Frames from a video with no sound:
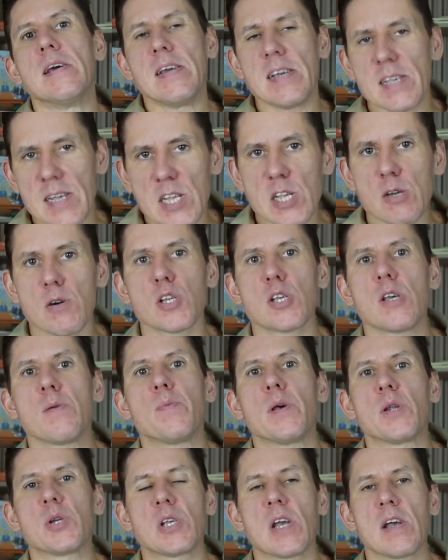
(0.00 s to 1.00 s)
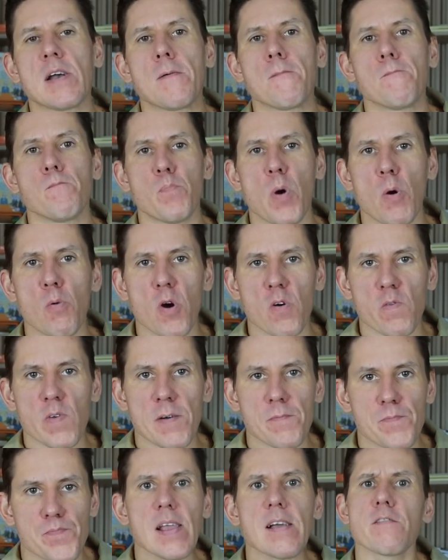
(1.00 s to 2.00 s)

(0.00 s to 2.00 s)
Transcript: I zaczęła się pierwsza połowa.